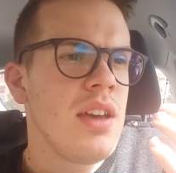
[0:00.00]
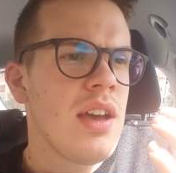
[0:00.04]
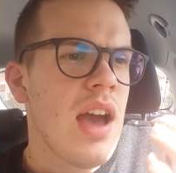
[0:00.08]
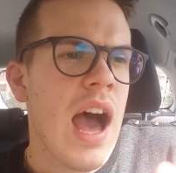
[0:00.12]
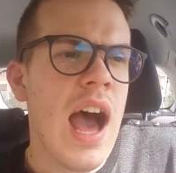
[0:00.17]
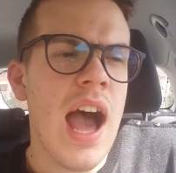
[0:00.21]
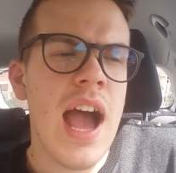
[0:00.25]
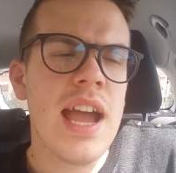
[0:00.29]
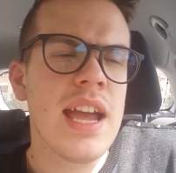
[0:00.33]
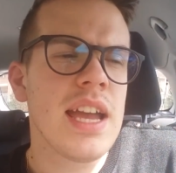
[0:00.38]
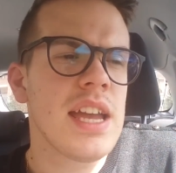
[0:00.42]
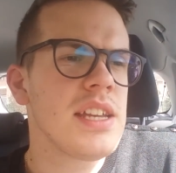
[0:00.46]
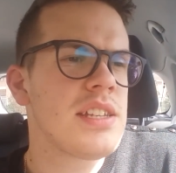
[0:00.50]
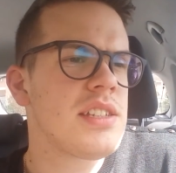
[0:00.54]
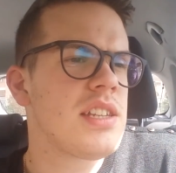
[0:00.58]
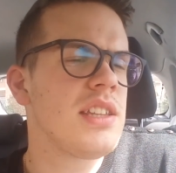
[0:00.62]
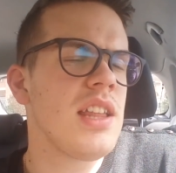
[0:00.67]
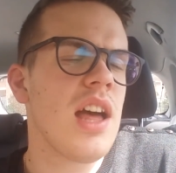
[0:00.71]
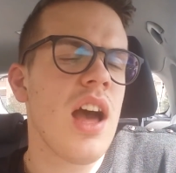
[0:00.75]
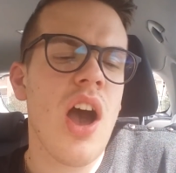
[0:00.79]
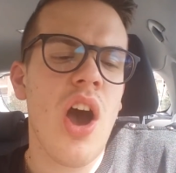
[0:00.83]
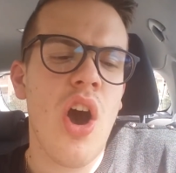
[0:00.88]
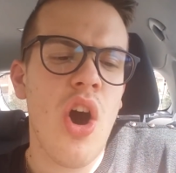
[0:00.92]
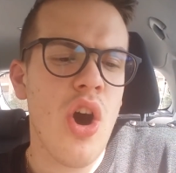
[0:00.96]
anche se
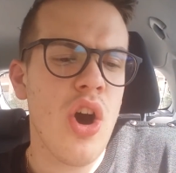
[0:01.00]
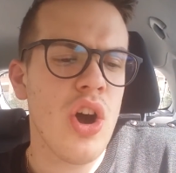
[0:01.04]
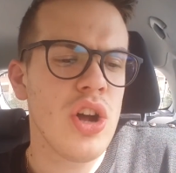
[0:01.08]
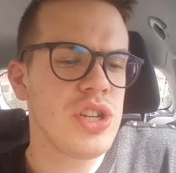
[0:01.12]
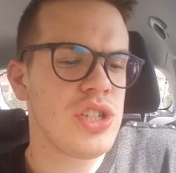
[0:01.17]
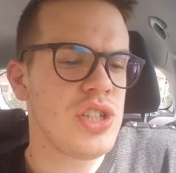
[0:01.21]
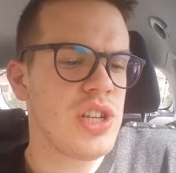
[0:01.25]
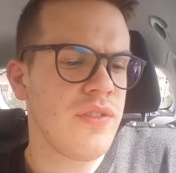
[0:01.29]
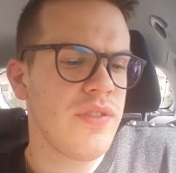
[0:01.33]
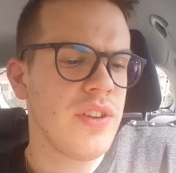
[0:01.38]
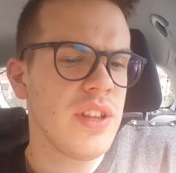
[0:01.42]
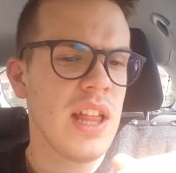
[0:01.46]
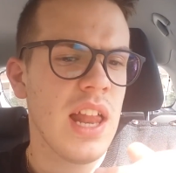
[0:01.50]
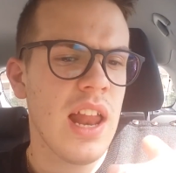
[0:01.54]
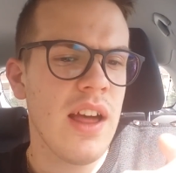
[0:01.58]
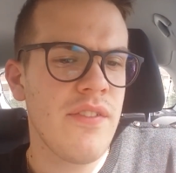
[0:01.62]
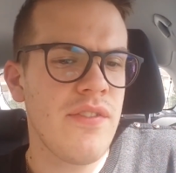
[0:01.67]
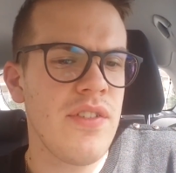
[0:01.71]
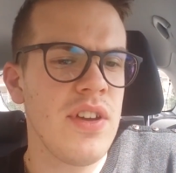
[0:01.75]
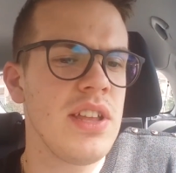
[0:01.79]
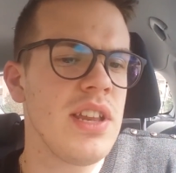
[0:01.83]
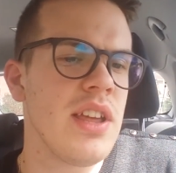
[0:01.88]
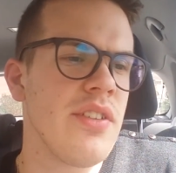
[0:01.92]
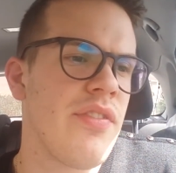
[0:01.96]
da oggi fino alla
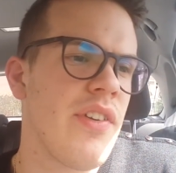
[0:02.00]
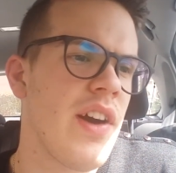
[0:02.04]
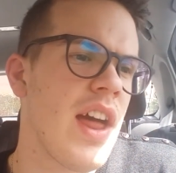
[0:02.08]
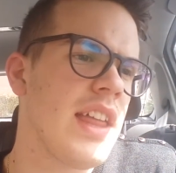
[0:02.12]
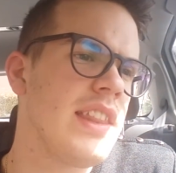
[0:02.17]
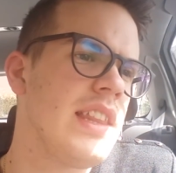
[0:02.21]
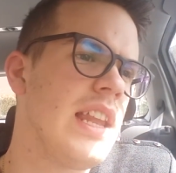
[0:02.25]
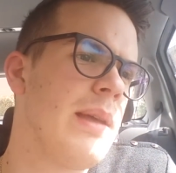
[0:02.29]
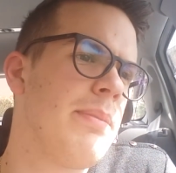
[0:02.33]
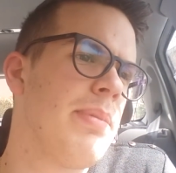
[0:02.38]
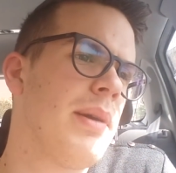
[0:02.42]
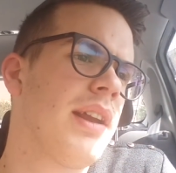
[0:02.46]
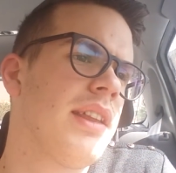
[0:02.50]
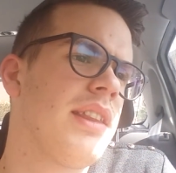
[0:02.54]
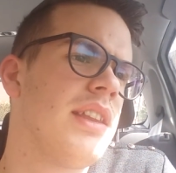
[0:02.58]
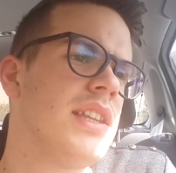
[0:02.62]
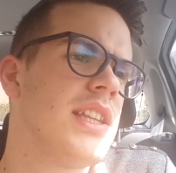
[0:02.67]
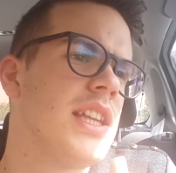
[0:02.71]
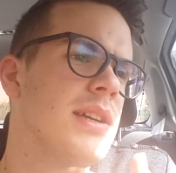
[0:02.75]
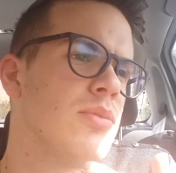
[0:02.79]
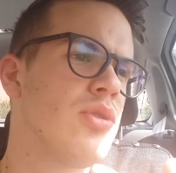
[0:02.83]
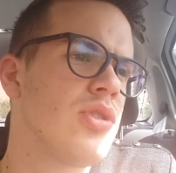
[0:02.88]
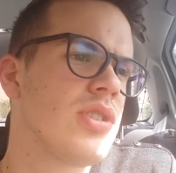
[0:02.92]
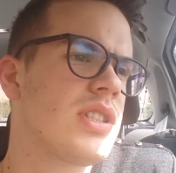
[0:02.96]
fine farà delle
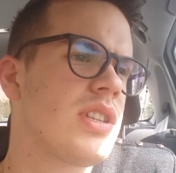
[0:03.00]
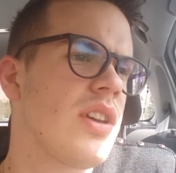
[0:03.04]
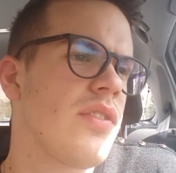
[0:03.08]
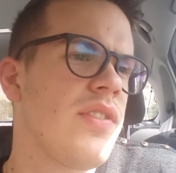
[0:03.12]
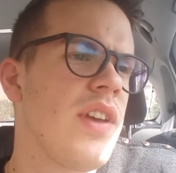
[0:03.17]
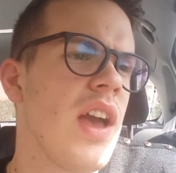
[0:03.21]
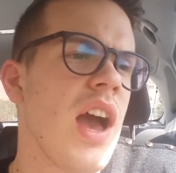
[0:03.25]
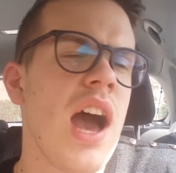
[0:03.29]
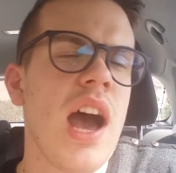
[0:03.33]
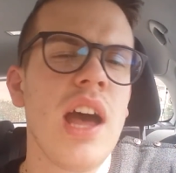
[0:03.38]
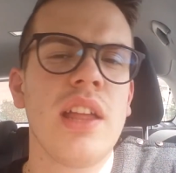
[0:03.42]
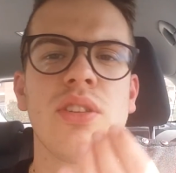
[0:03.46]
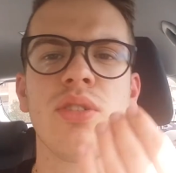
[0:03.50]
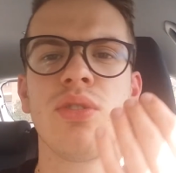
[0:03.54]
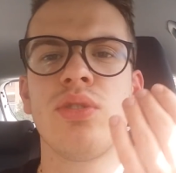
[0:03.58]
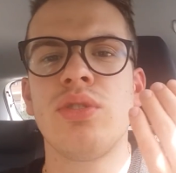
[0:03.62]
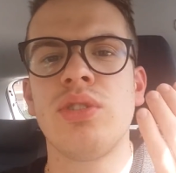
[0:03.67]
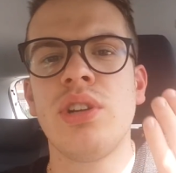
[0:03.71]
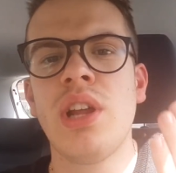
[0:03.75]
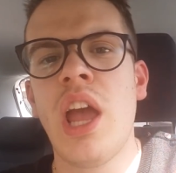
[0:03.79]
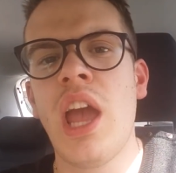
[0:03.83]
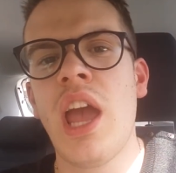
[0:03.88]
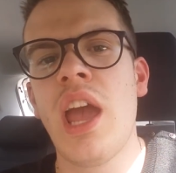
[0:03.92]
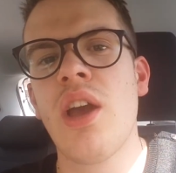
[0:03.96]
partite mozzafiato,
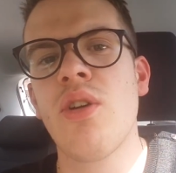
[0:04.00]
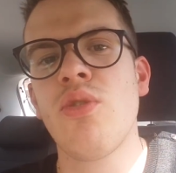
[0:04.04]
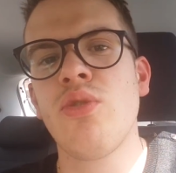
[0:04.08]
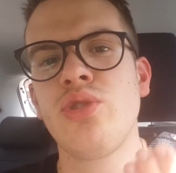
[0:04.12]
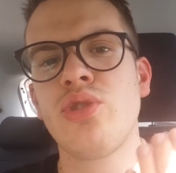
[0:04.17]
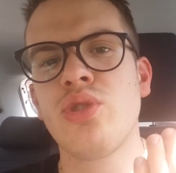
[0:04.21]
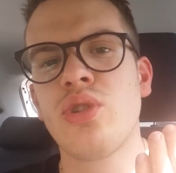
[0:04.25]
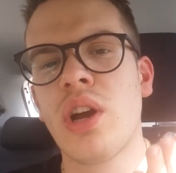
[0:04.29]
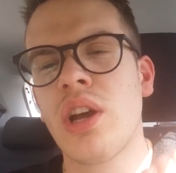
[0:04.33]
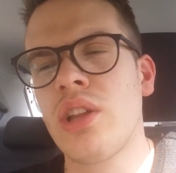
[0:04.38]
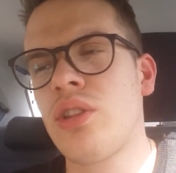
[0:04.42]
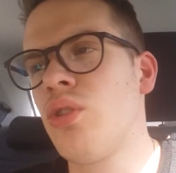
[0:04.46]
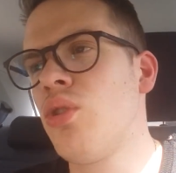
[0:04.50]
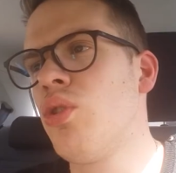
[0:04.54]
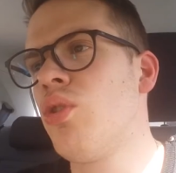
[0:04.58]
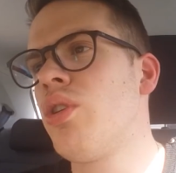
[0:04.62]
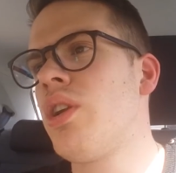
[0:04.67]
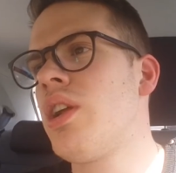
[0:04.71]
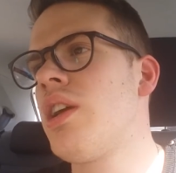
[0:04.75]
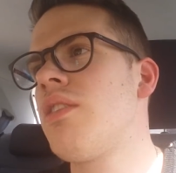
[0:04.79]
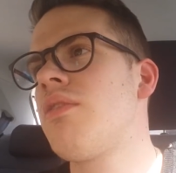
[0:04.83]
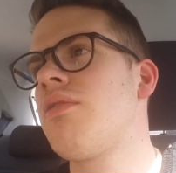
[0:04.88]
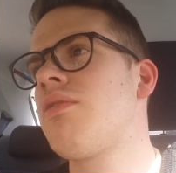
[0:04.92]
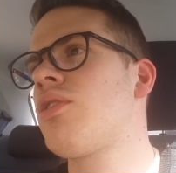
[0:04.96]
non è un
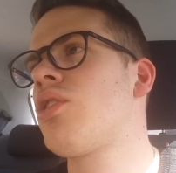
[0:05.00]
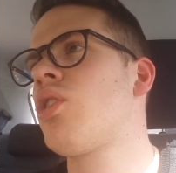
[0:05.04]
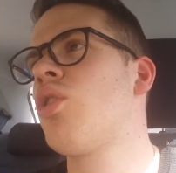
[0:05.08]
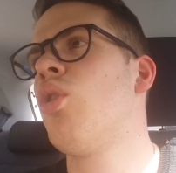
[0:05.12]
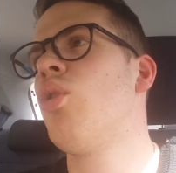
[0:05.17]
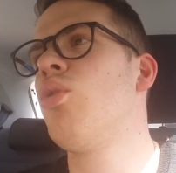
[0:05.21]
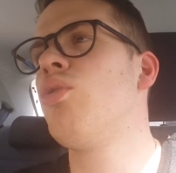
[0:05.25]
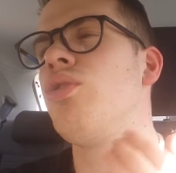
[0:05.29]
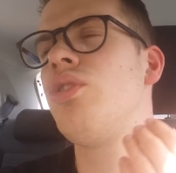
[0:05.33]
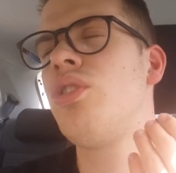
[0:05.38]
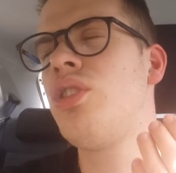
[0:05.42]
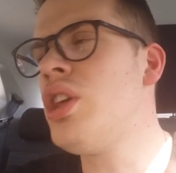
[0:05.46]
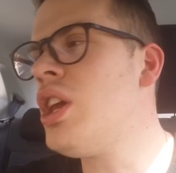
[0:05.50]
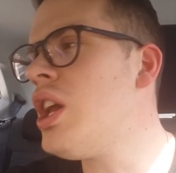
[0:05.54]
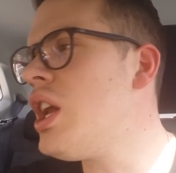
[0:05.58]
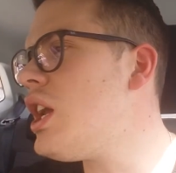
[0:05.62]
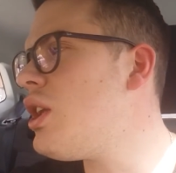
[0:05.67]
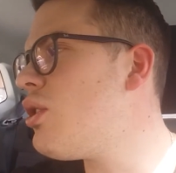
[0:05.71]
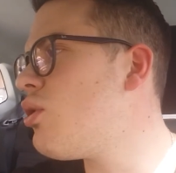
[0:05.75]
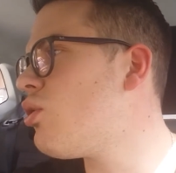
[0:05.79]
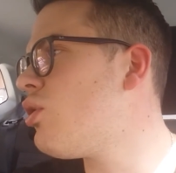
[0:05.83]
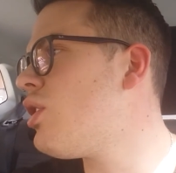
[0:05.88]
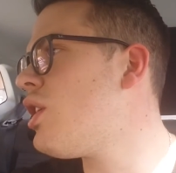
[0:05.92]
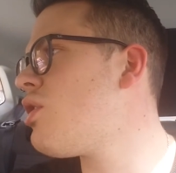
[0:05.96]
giocatore
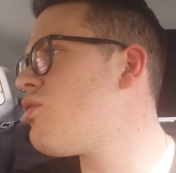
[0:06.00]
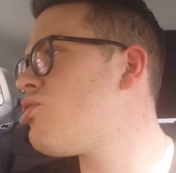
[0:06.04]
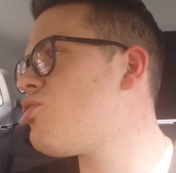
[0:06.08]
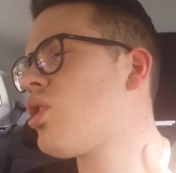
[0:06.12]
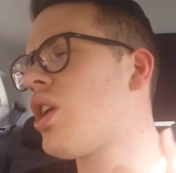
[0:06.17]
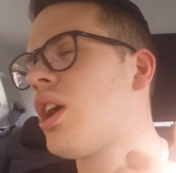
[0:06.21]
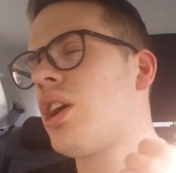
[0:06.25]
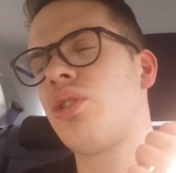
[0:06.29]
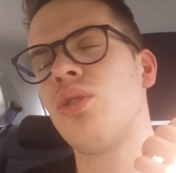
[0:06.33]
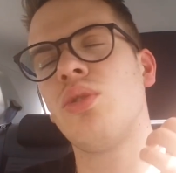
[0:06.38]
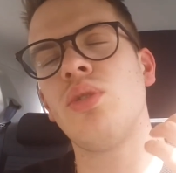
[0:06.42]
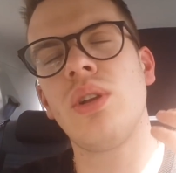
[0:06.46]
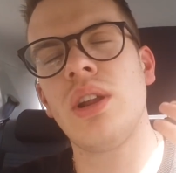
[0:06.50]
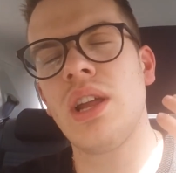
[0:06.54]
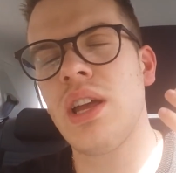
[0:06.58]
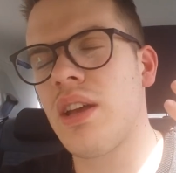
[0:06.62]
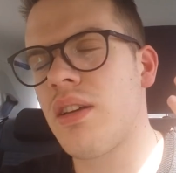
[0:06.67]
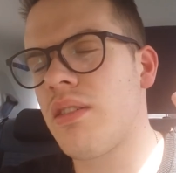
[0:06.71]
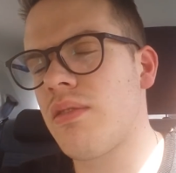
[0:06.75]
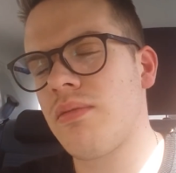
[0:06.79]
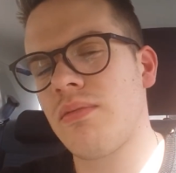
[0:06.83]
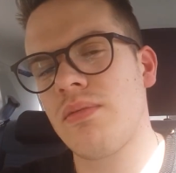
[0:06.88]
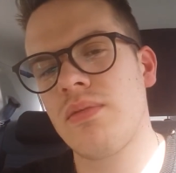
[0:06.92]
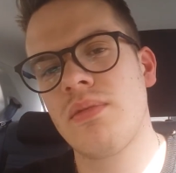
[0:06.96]
continuo, non è un
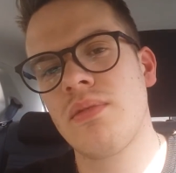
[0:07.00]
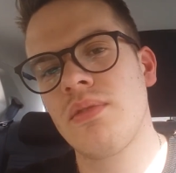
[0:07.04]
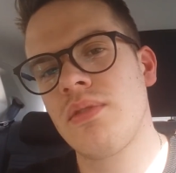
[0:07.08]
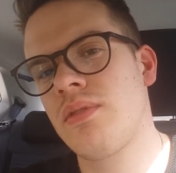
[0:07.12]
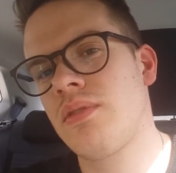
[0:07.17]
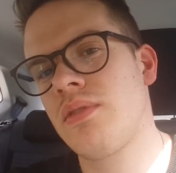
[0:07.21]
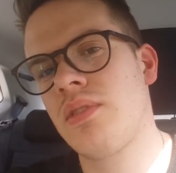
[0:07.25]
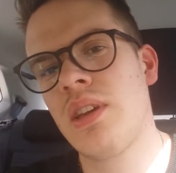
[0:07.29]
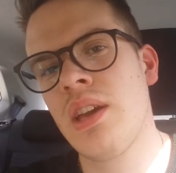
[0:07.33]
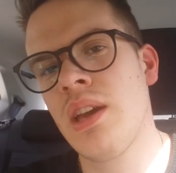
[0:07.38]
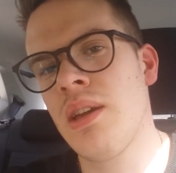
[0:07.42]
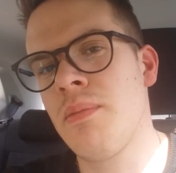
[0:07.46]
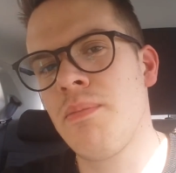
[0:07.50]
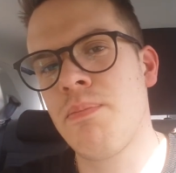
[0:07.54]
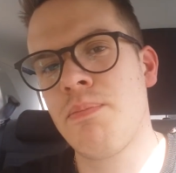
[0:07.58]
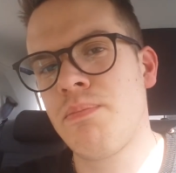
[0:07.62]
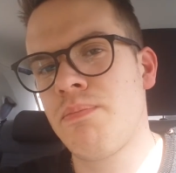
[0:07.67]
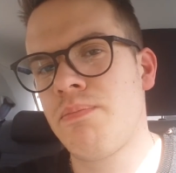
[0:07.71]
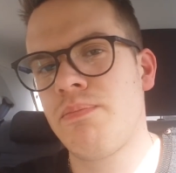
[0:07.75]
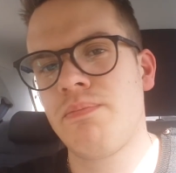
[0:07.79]
giocatore che